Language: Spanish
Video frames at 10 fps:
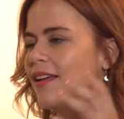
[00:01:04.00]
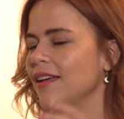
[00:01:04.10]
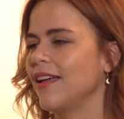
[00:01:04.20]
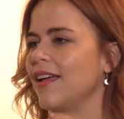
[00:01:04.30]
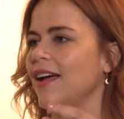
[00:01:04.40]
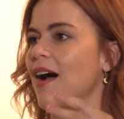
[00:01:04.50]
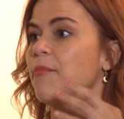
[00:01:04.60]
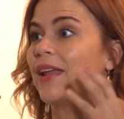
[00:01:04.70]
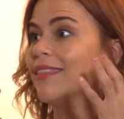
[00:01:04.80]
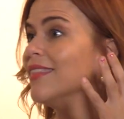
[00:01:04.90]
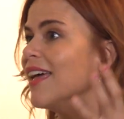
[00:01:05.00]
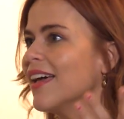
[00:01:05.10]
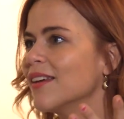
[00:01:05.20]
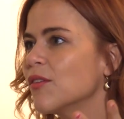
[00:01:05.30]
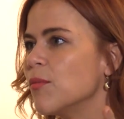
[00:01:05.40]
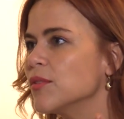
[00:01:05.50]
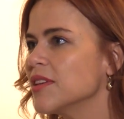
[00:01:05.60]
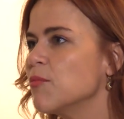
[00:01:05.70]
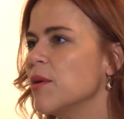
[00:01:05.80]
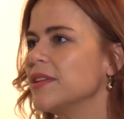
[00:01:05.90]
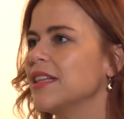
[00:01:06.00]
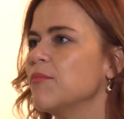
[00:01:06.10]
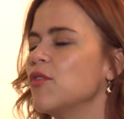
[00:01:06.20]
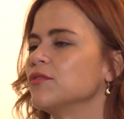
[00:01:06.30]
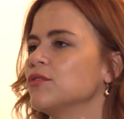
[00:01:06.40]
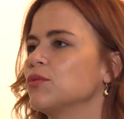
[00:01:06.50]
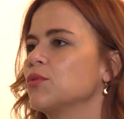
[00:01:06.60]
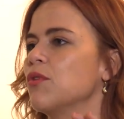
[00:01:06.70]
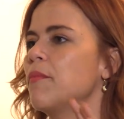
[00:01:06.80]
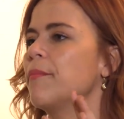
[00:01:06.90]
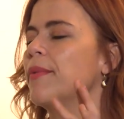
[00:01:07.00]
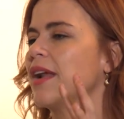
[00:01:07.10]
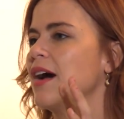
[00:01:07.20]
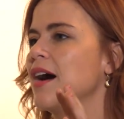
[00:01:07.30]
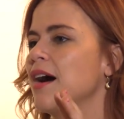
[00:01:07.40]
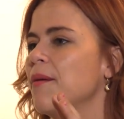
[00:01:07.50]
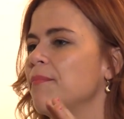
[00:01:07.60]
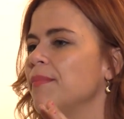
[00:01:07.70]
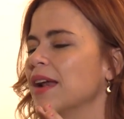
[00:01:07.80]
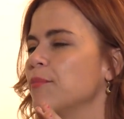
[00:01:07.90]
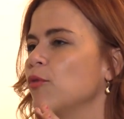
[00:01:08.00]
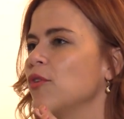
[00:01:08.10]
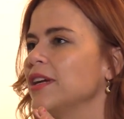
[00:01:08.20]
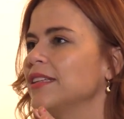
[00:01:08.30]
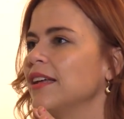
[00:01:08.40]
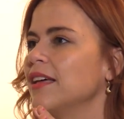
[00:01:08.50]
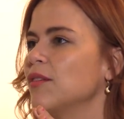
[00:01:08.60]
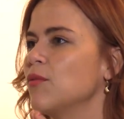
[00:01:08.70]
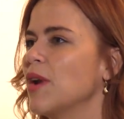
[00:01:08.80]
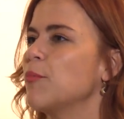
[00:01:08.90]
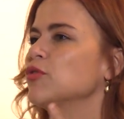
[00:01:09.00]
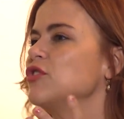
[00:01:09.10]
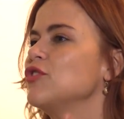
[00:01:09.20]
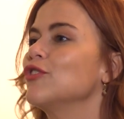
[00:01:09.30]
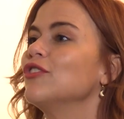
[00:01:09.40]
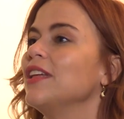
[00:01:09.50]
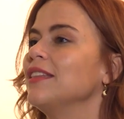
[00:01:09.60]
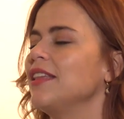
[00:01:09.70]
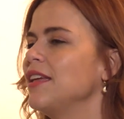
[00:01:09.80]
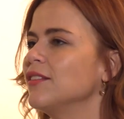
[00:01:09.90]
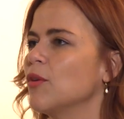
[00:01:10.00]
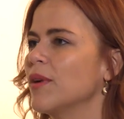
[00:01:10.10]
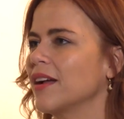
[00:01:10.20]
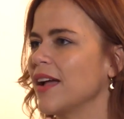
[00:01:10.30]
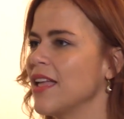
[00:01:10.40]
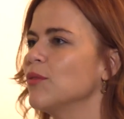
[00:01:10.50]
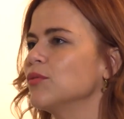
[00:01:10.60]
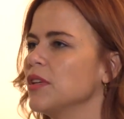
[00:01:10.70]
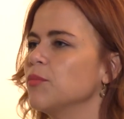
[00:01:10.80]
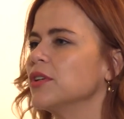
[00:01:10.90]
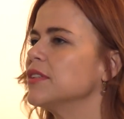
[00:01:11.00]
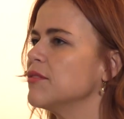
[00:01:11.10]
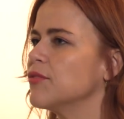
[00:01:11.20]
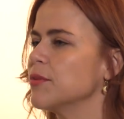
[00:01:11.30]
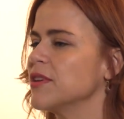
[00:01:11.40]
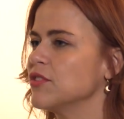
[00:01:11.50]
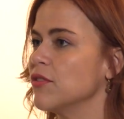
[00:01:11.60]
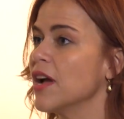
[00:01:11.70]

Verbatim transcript: Eh, aprender cómo se mueve este monstruo para, poder tener una posición distinta, para que haya algún tipo de transformación.